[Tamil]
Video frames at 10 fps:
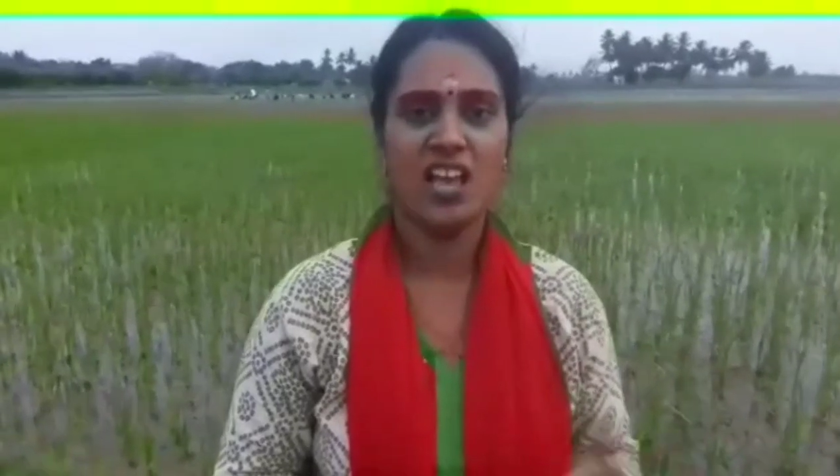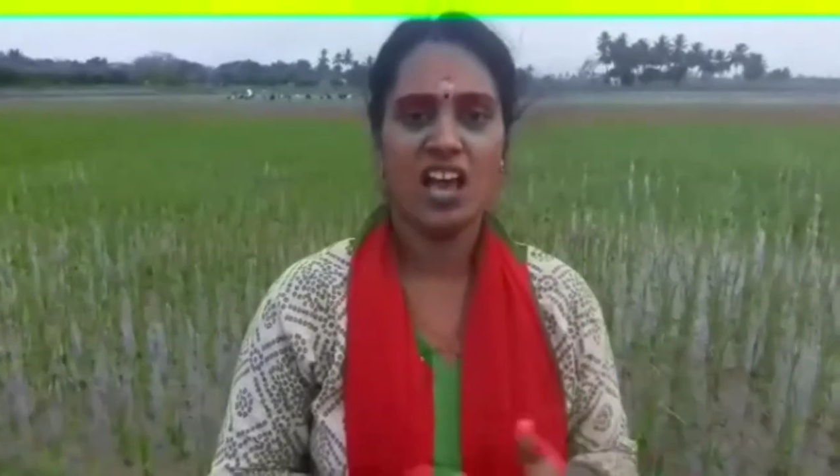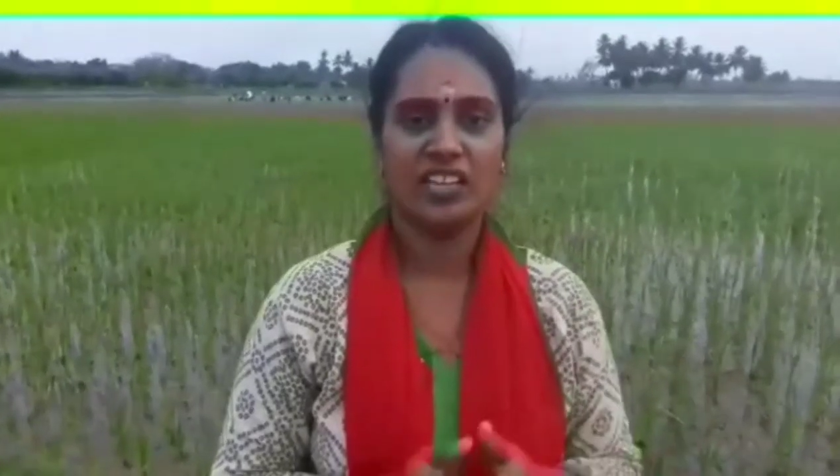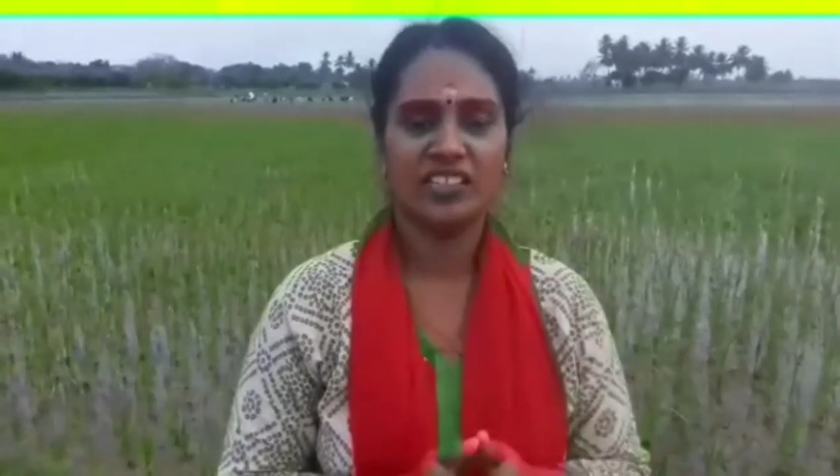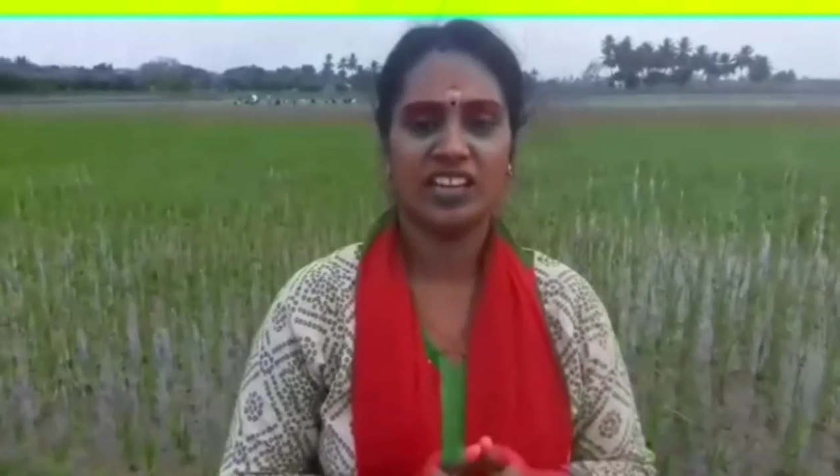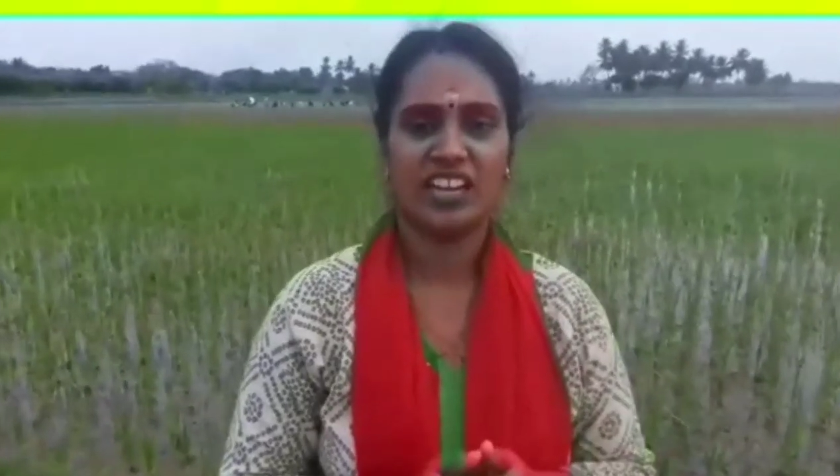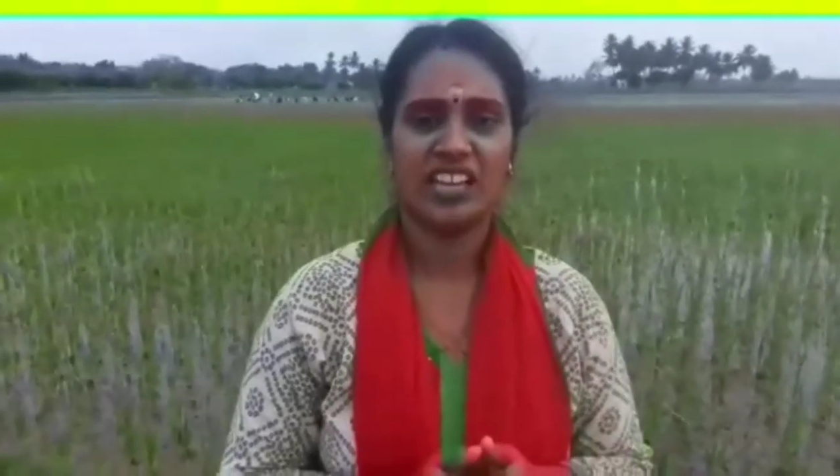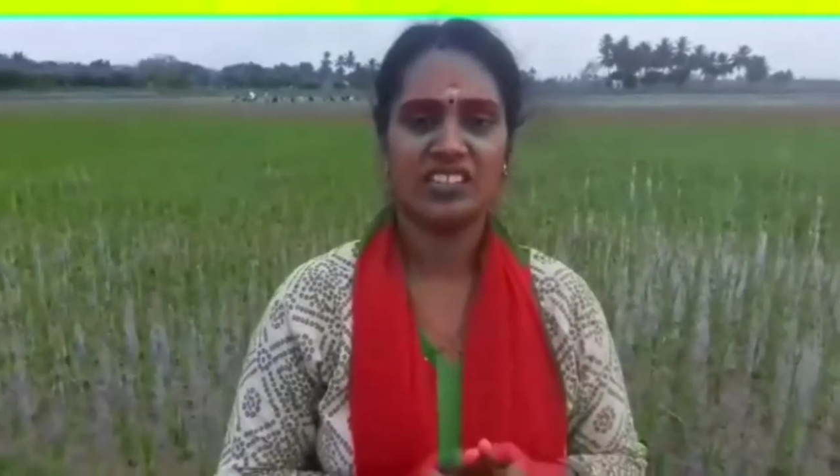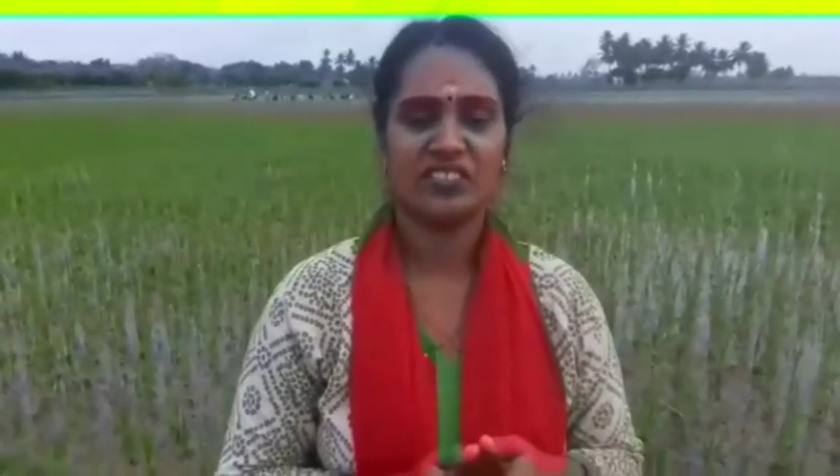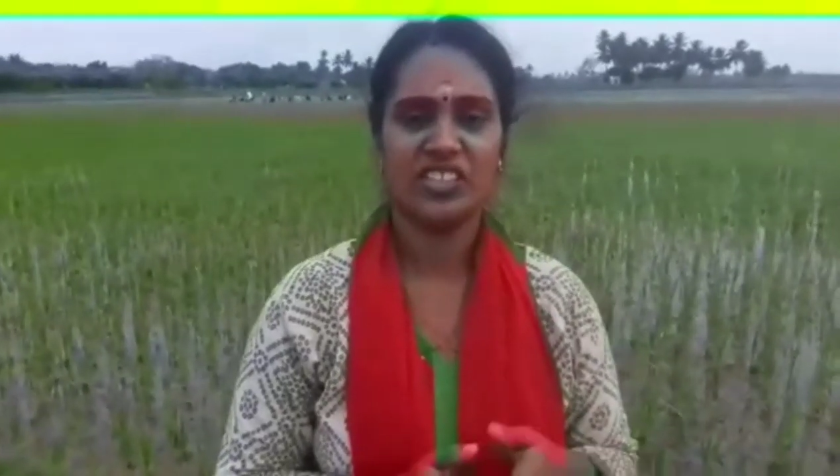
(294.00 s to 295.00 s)

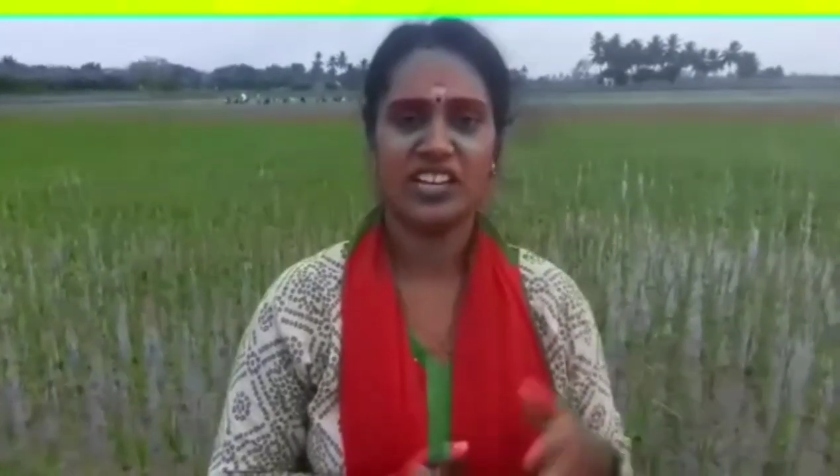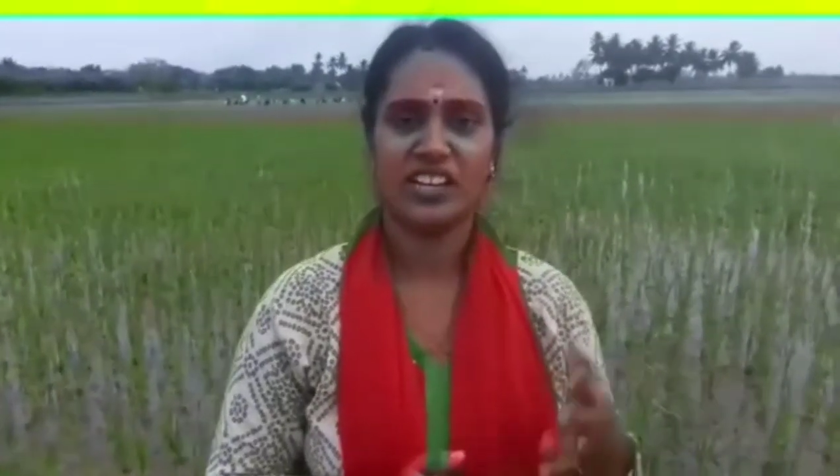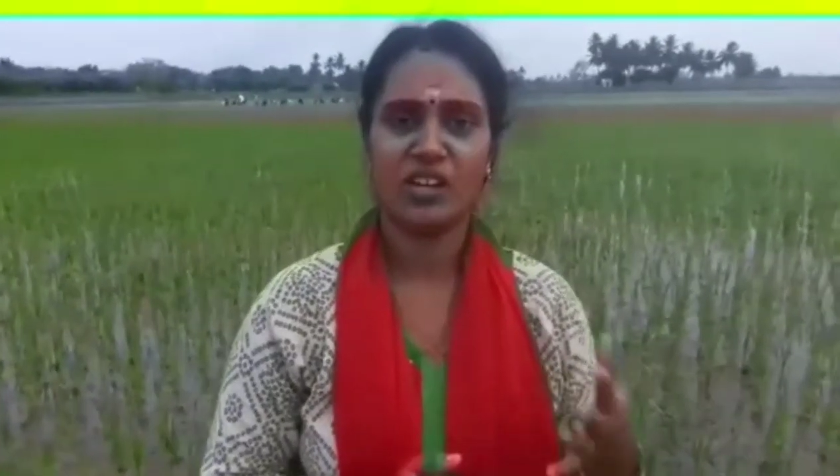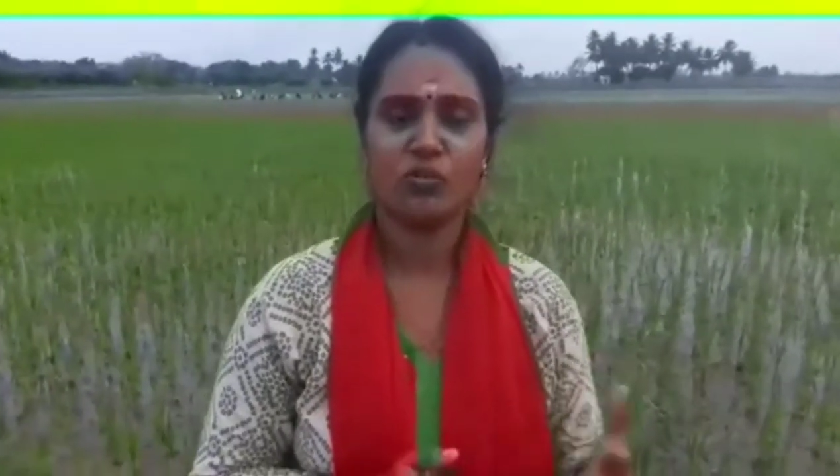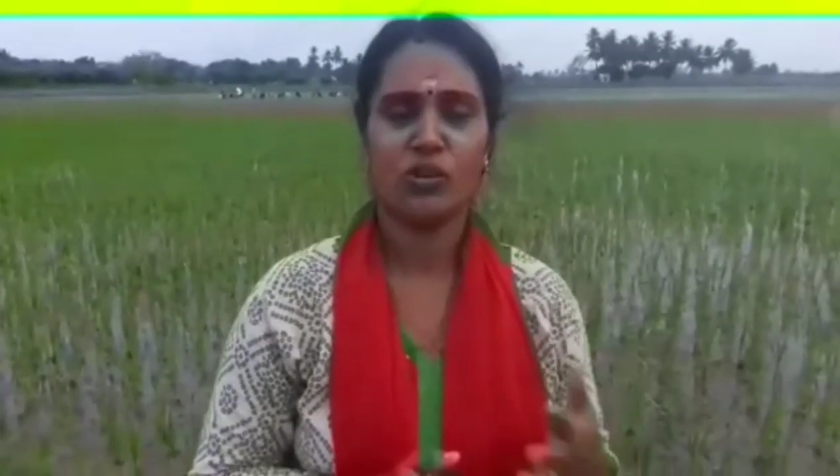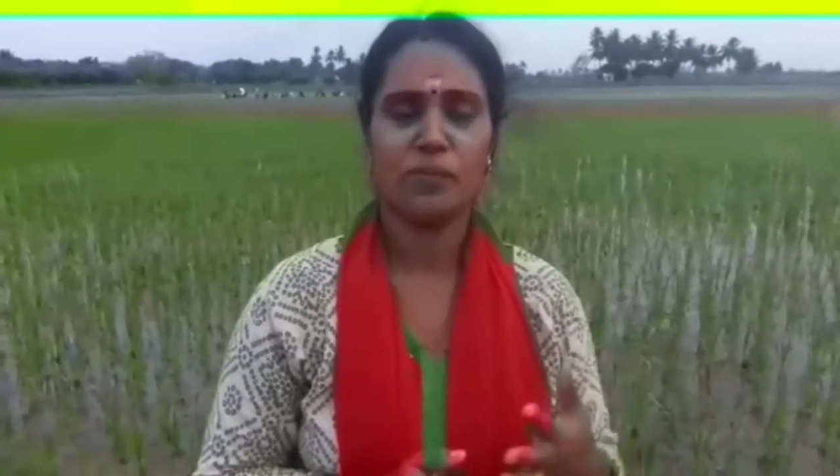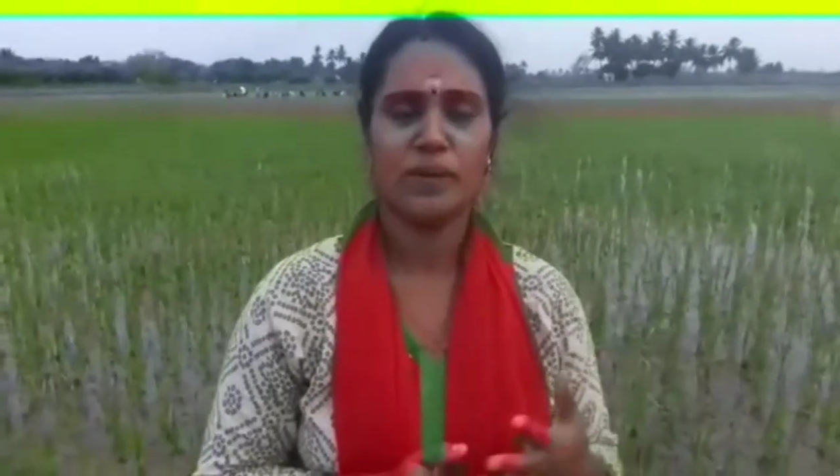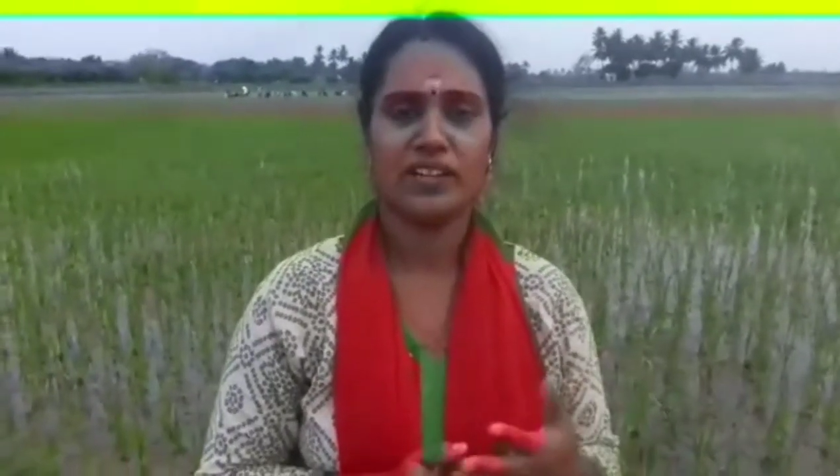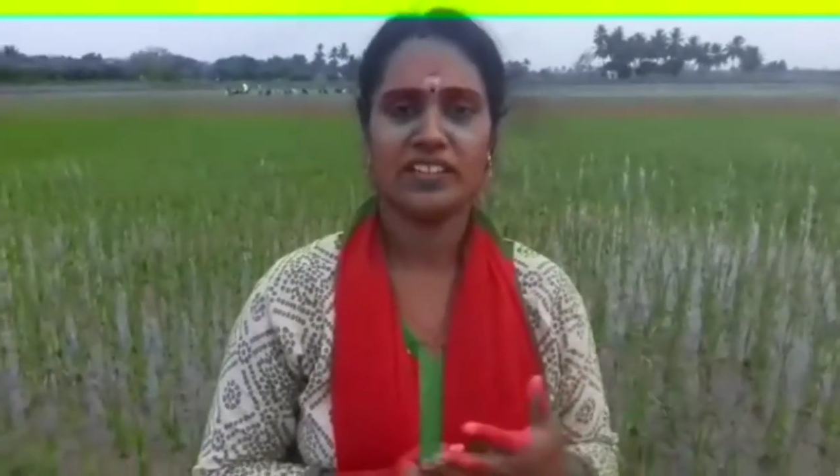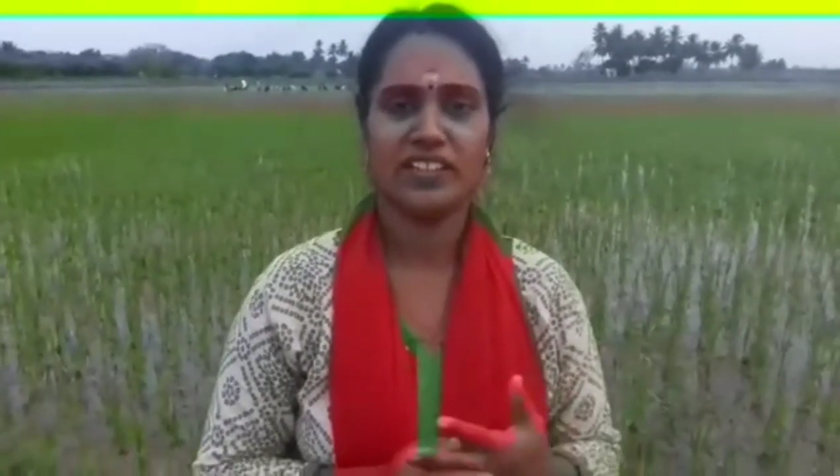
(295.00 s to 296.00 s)
ஓவராக அதை வந்து
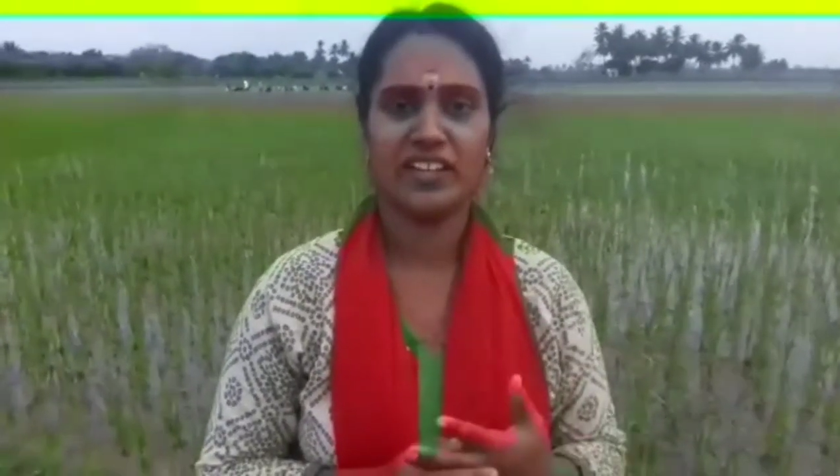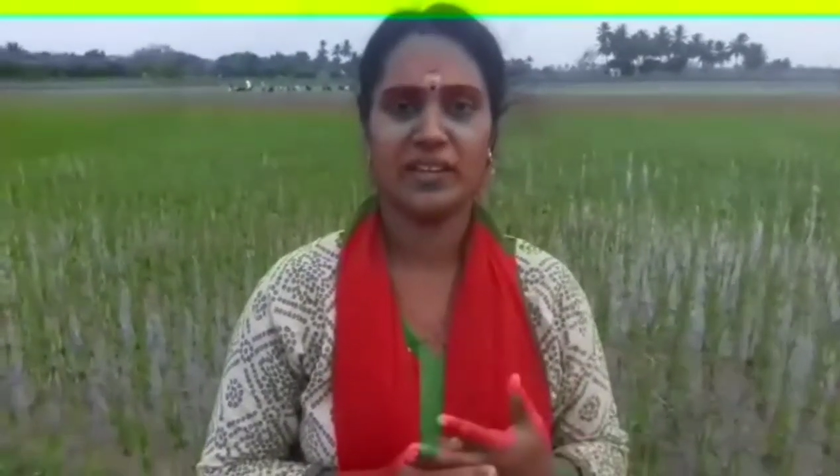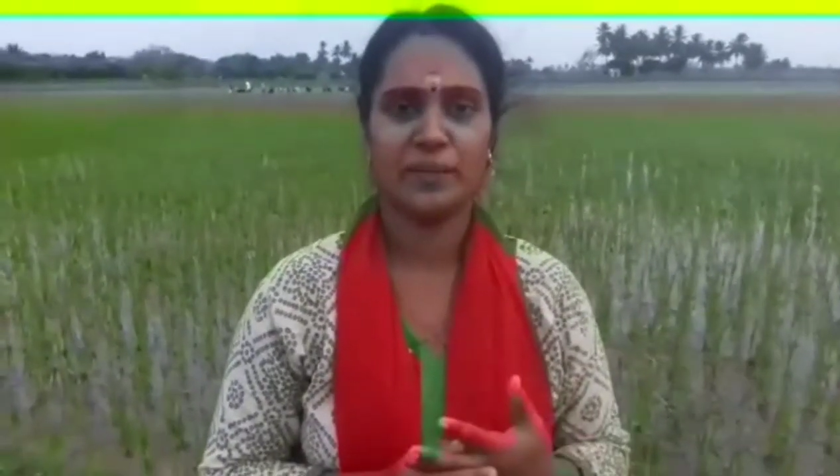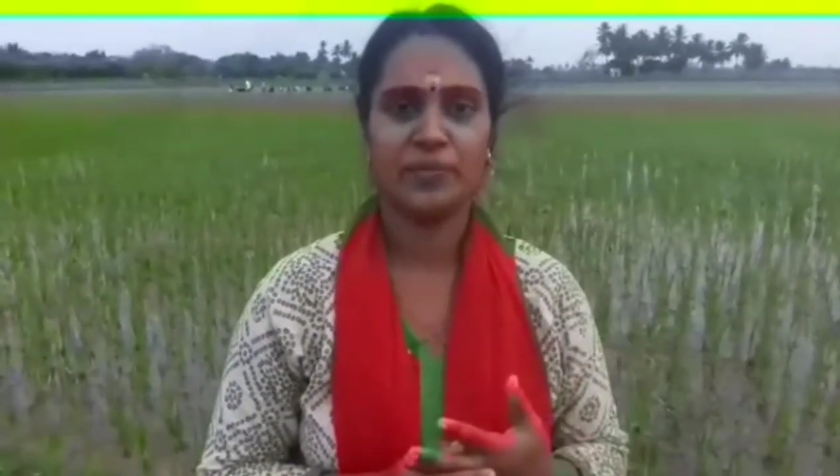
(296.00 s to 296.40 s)
கட்டி